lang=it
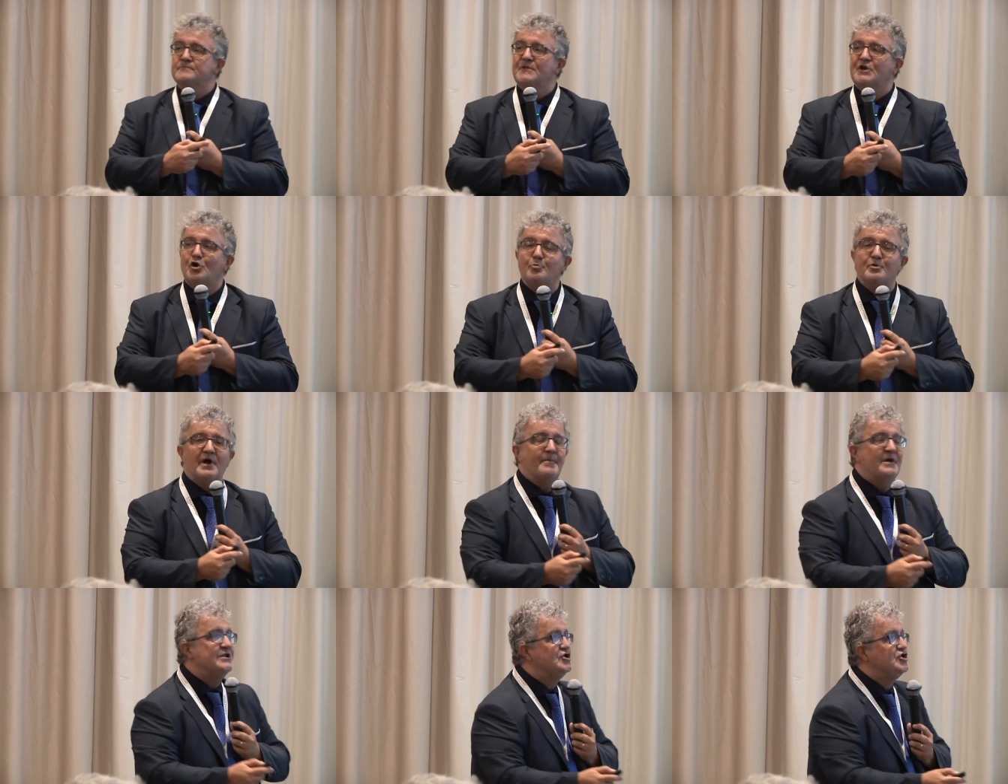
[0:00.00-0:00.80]
di come una
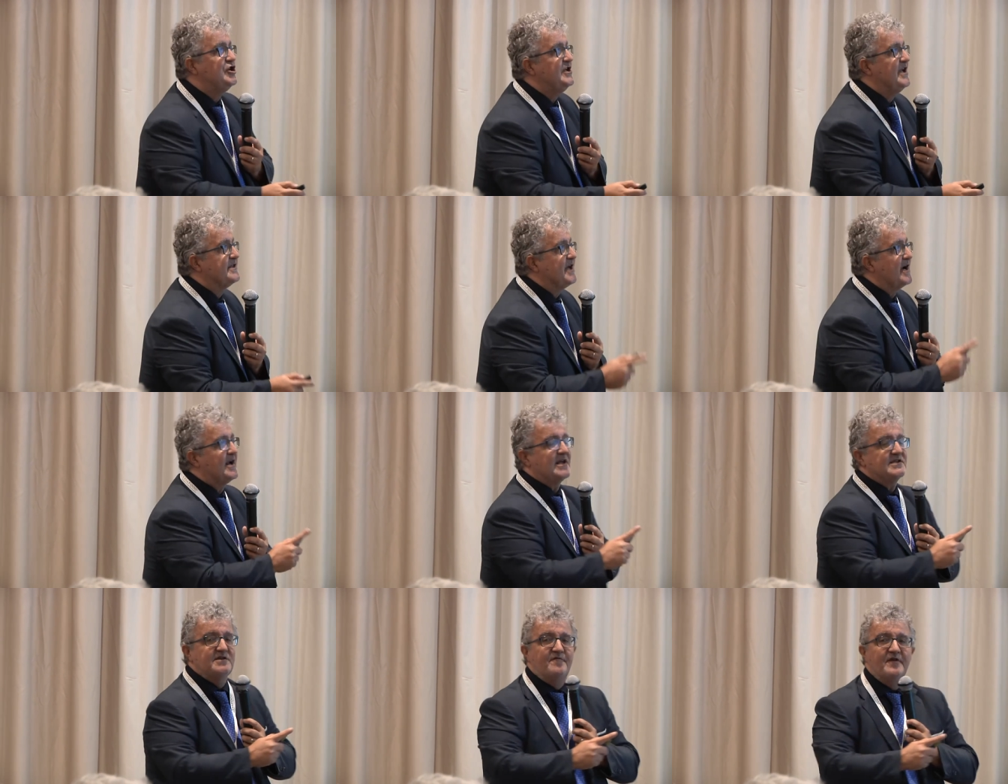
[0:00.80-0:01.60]
medicina ti ha
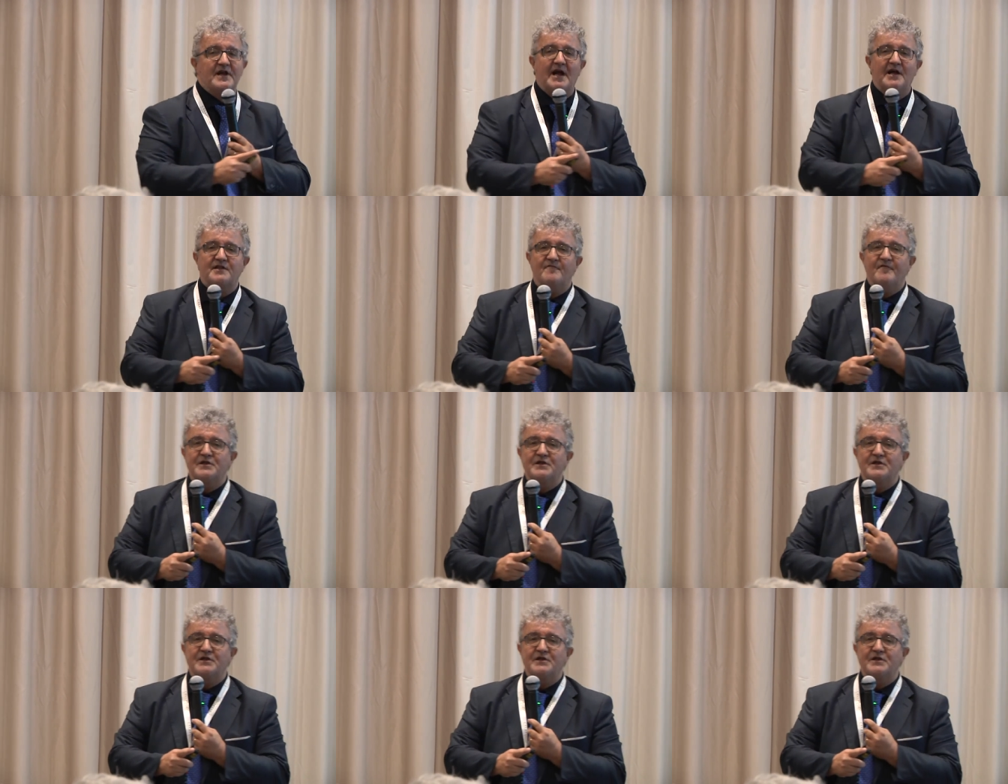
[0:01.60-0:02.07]
classificato a